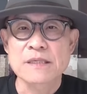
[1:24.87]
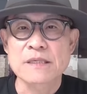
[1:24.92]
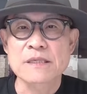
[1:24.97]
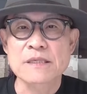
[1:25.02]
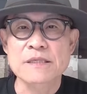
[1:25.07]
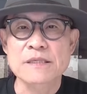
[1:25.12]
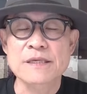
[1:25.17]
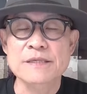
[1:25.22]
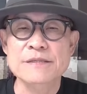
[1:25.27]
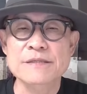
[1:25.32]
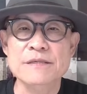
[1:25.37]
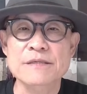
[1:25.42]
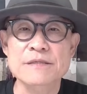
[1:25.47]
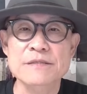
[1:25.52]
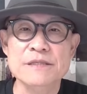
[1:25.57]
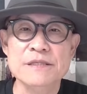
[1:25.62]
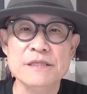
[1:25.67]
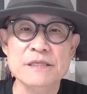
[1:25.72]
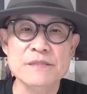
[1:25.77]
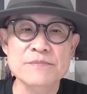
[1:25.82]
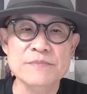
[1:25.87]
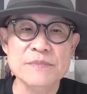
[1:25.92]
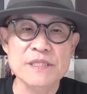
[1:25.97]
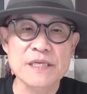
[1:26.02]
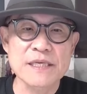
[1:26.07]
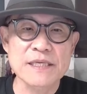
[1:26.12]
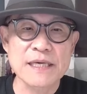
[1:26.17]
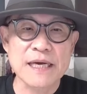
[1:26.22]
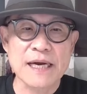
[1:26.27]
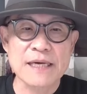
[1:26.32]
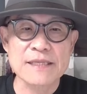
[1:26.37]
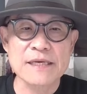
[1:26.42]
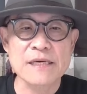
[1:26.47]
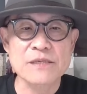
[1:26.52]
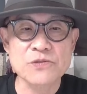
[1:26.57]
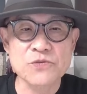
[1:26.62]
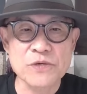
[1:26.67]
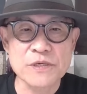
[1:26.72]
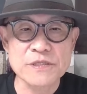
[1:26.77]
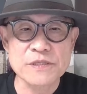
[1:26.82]
어, 그래서 지금 이제
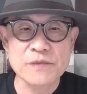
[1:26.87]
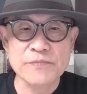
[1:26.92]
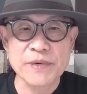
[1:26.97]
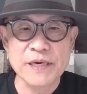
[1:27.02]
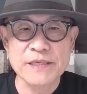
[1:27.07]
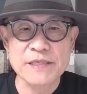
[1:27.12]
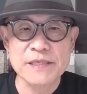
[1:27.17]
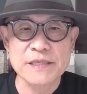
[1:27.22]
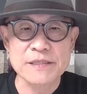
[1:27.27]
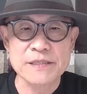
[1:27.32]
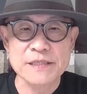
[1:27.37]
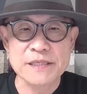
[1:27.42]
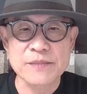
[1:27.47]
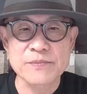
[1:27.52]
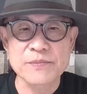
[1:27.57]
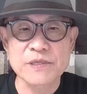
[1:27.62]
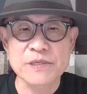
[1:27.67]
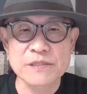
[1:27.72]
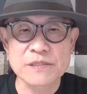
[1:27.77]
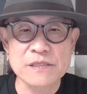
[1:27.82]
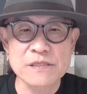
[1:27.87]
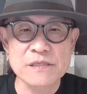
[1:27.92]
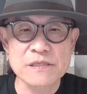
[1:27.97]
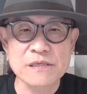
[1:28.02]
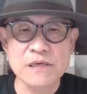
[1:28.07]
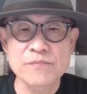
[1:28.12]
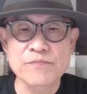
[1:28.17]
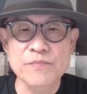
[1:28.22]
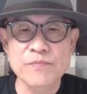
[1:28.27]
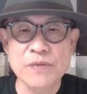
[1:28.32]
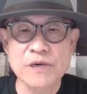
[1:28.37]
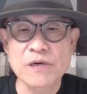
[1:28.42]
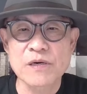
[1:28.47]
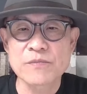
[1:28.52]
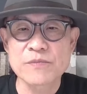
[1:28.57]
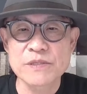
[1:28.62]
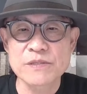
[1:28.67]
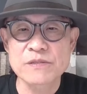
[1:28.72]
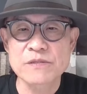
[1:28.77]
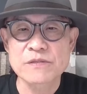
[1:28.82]
야당 쪽에서 발의한 김건희
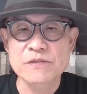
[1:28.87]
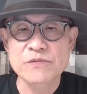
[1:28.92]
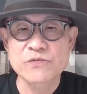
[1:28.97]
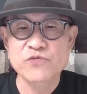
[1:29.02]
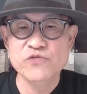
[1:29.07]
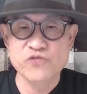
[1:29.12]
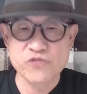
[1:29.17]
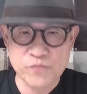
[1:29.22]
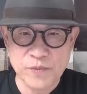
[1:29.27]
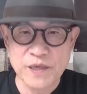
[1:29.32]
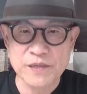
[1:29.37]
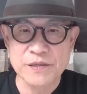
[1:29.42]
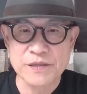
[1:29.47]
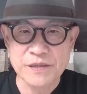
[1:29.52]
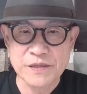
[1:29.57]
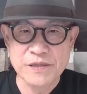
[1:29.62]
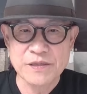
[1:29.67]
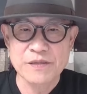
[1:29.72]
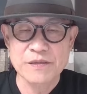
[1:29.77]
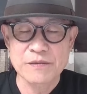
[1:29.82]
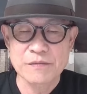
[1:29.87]
특검법은 두번